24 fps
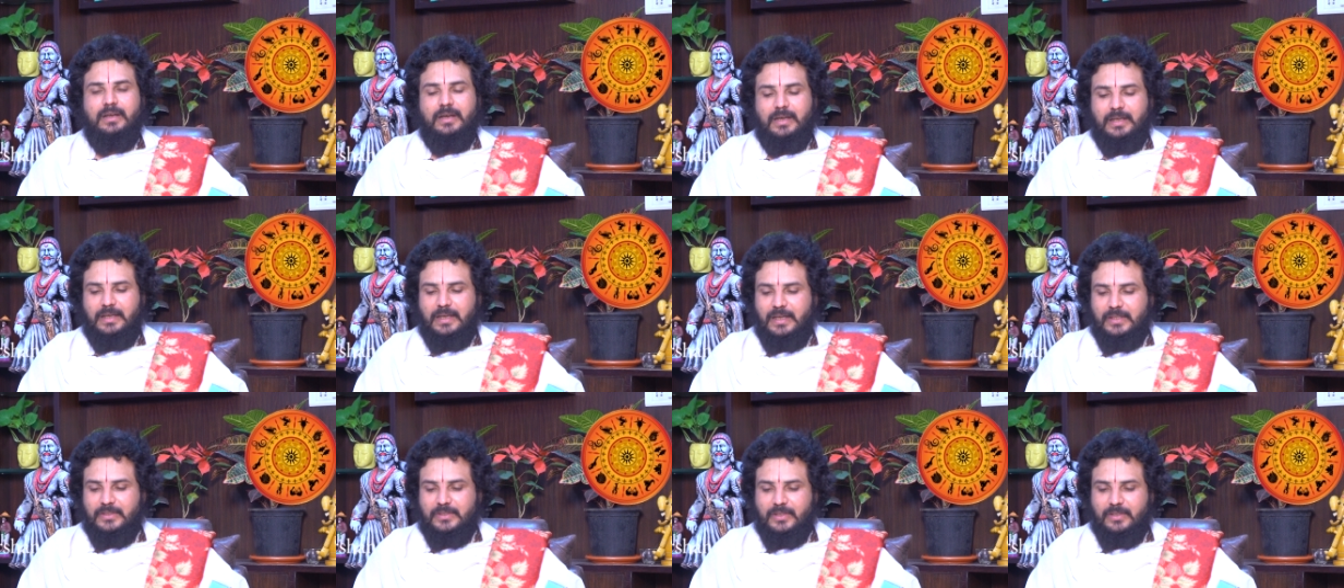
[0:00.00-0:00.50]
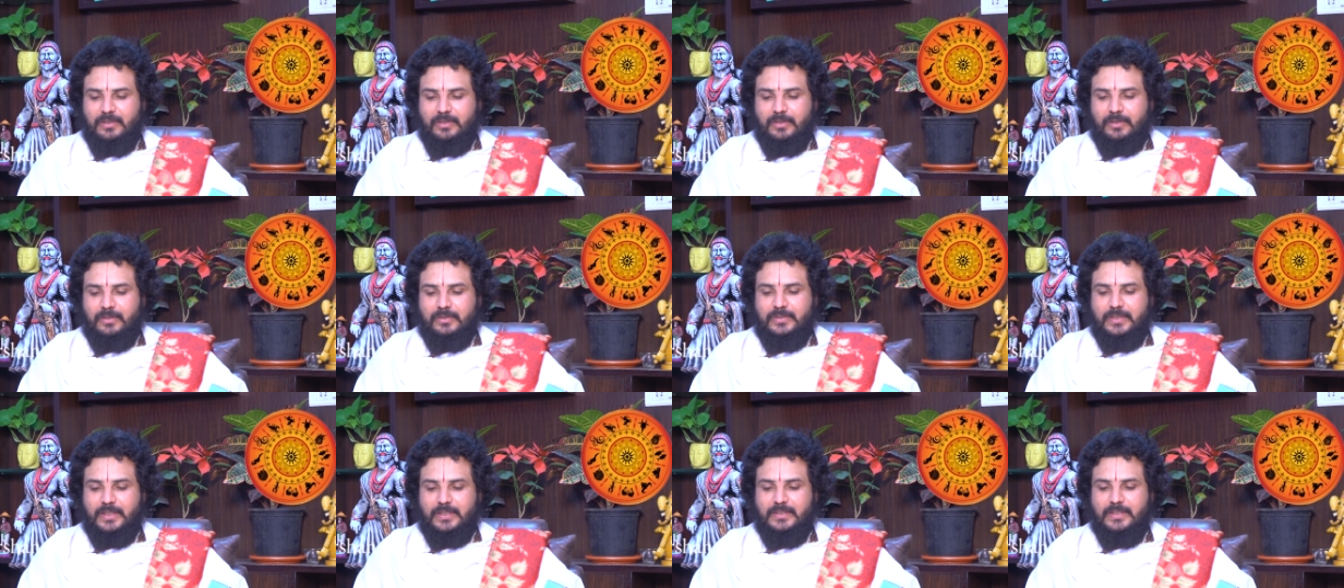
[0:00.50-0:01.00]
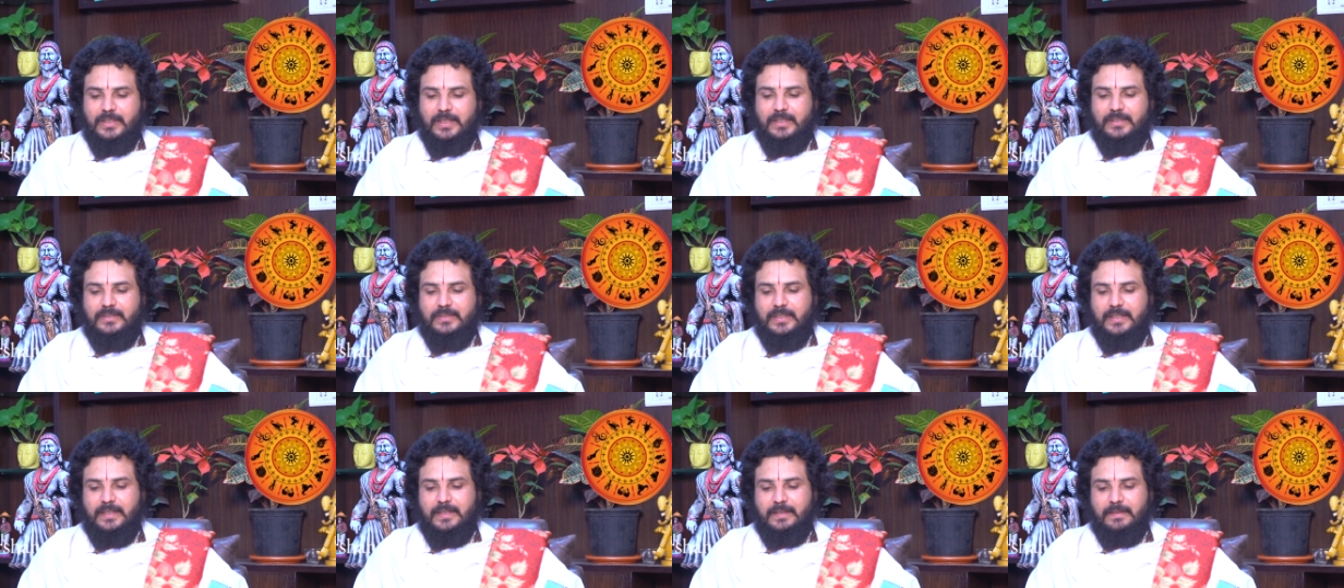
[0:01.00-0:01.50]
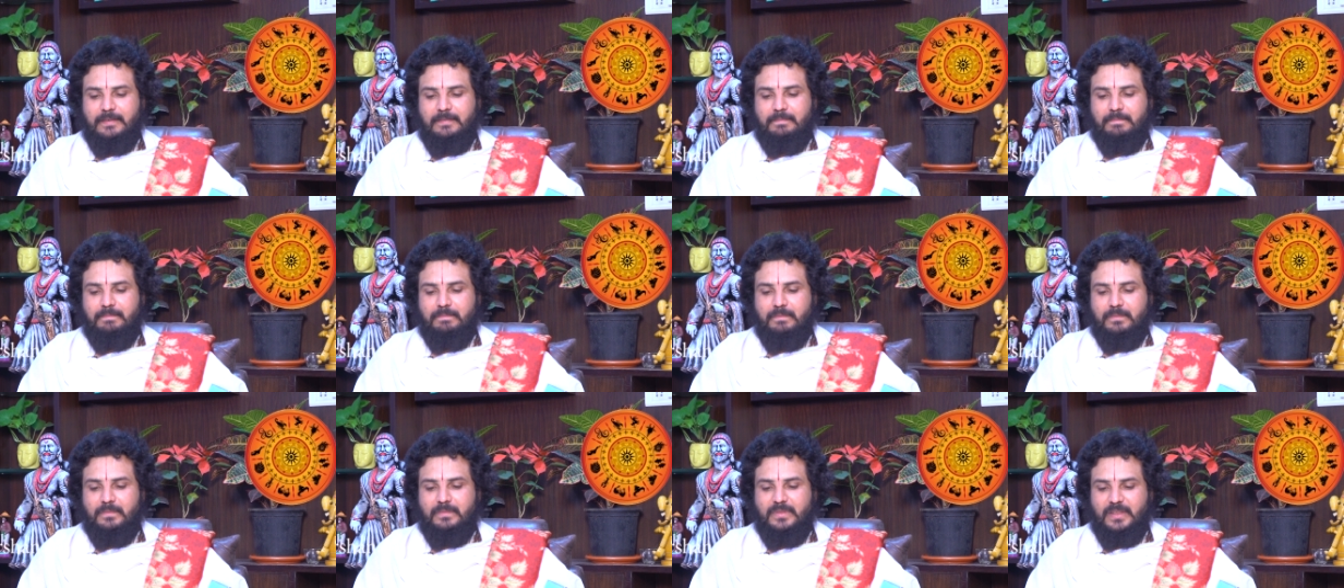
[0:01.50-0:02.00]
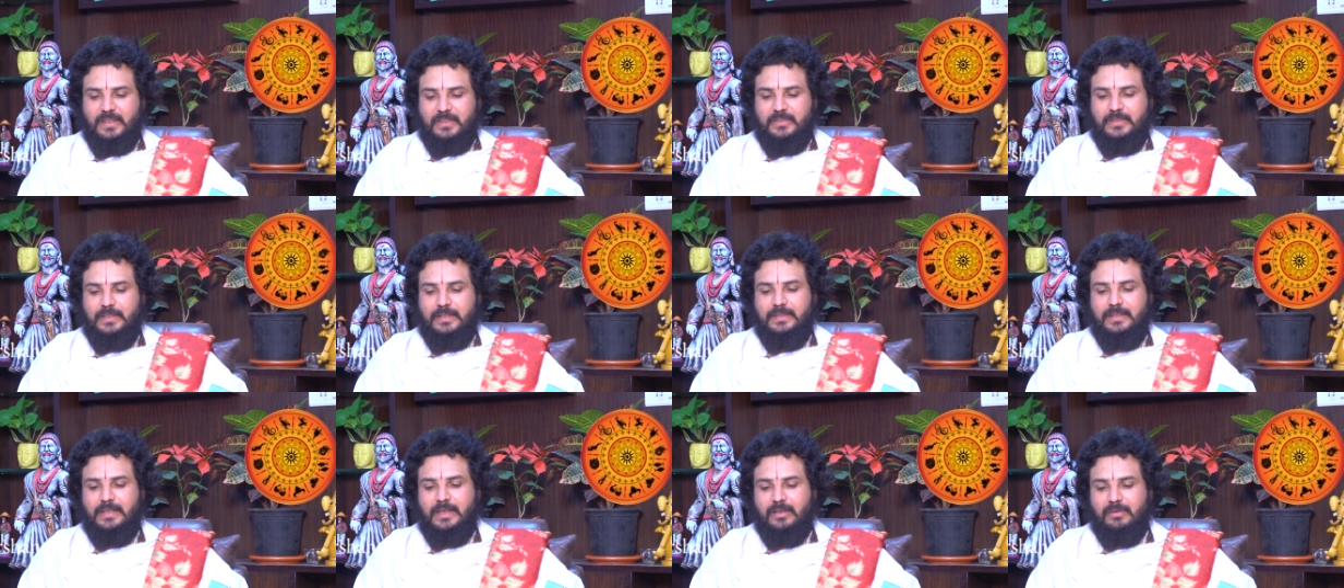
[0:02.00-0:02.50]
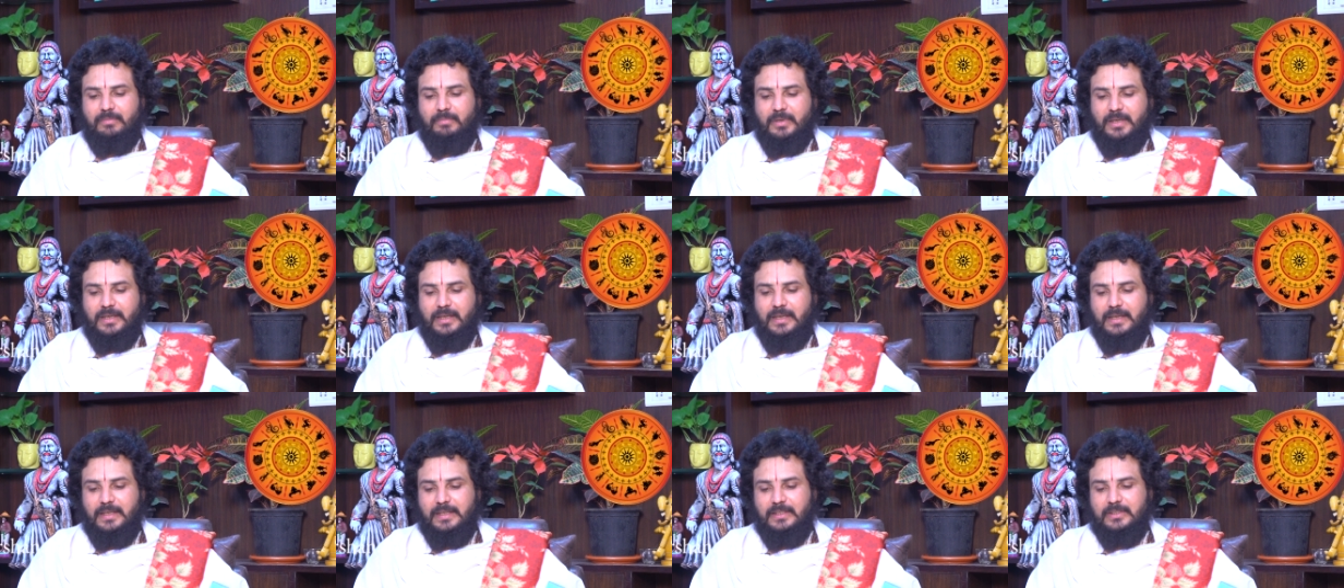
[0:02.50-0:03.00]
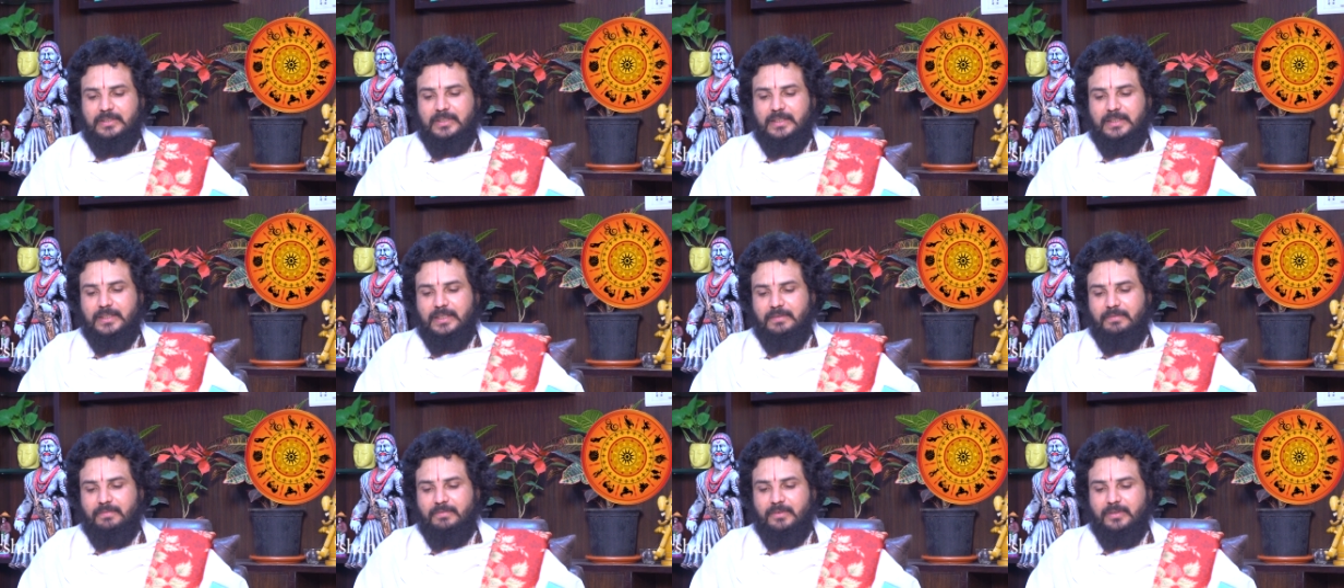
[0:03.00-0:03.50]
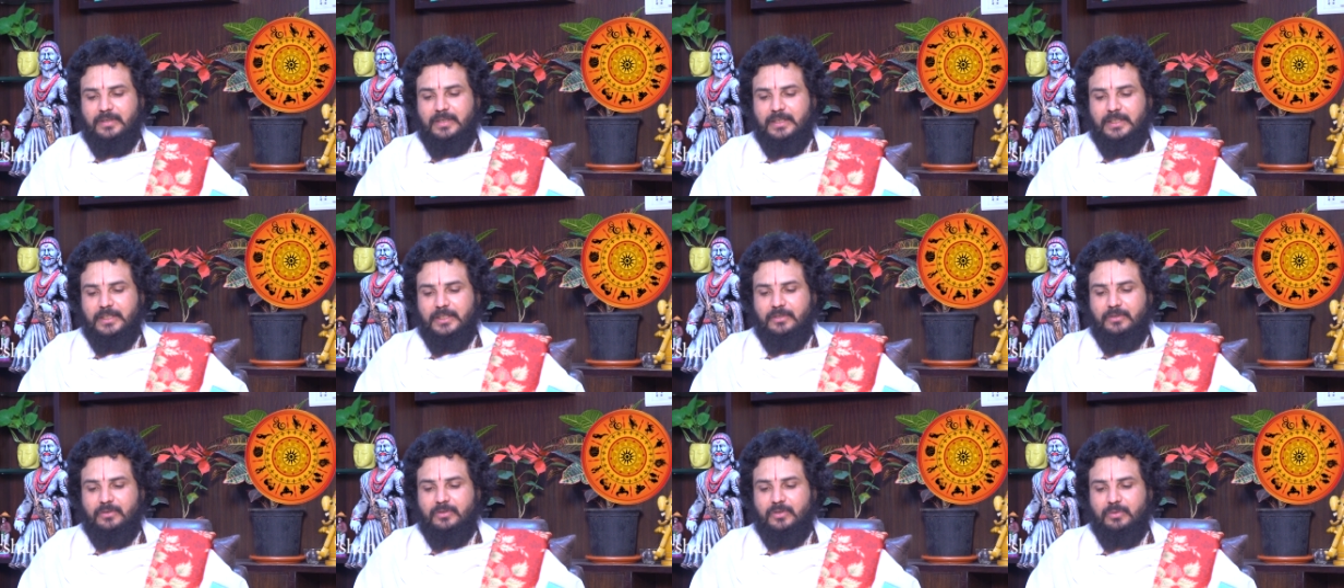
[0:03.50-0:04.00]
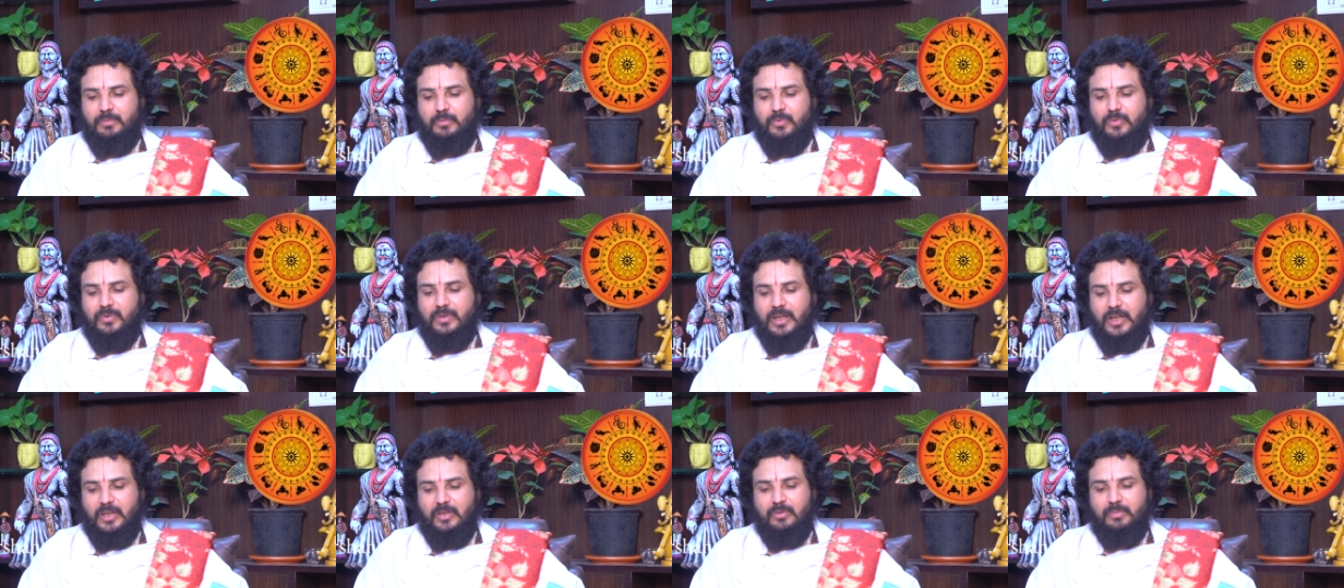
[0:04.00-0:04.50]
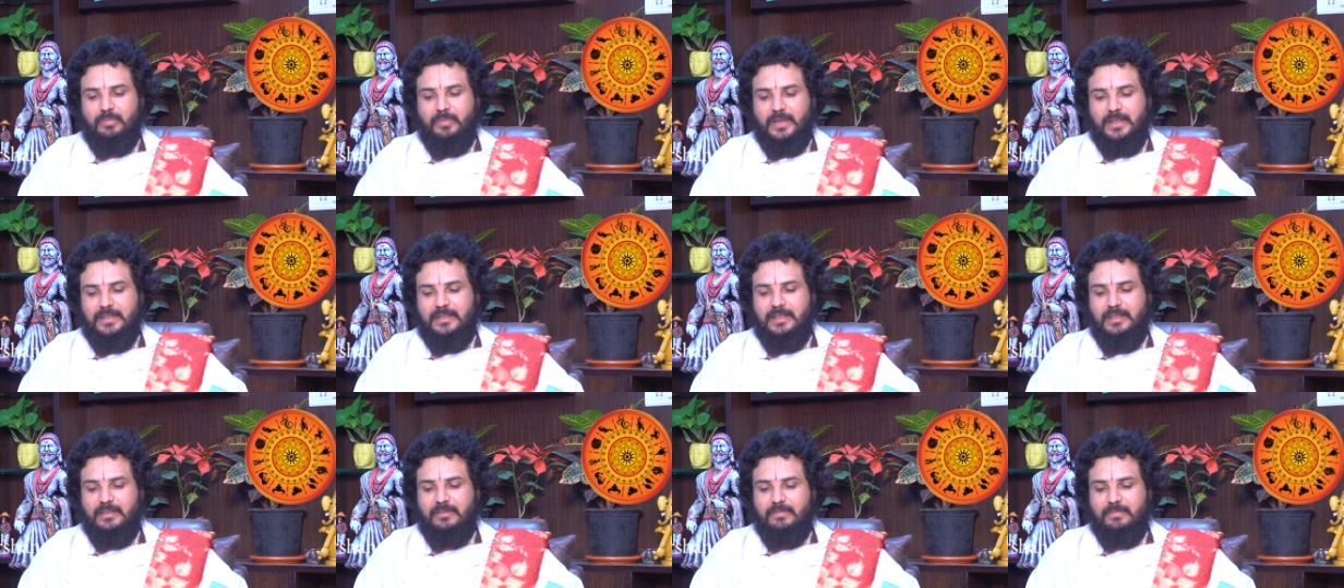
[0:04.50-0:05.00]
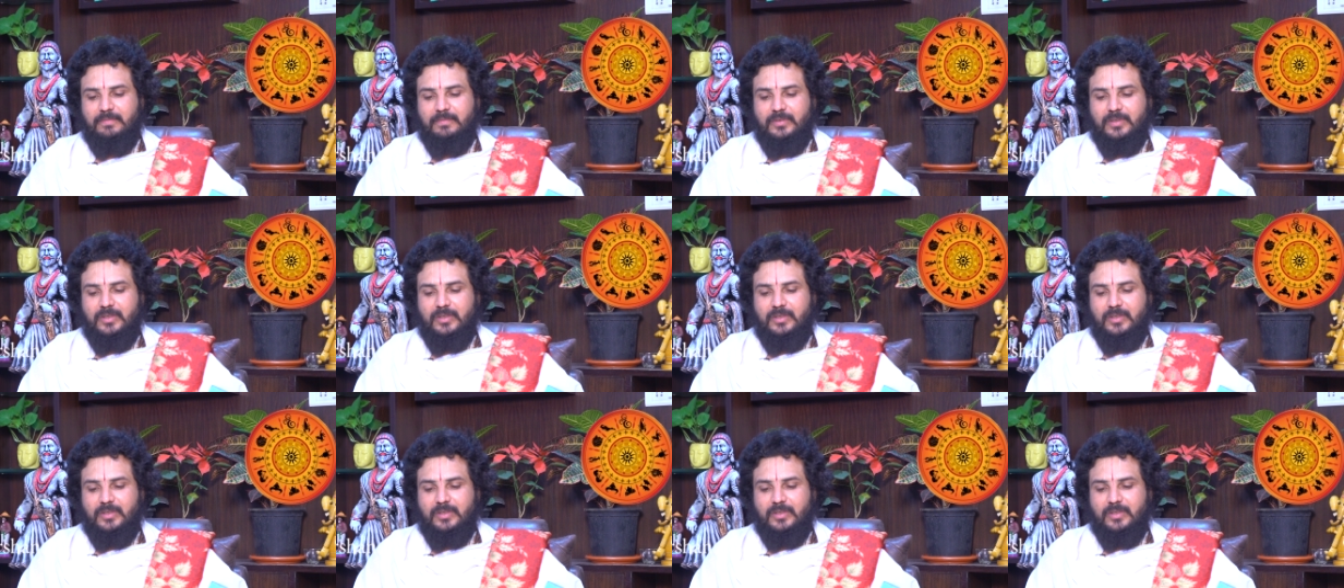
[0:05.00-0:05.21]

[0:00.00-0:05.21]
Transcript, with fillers: ఆ రాశిలో సంచరించే నక్షత్రాలు మఖా నక్షత్రం ఒకటి రెండు మూడు నాలుగు పాదాలు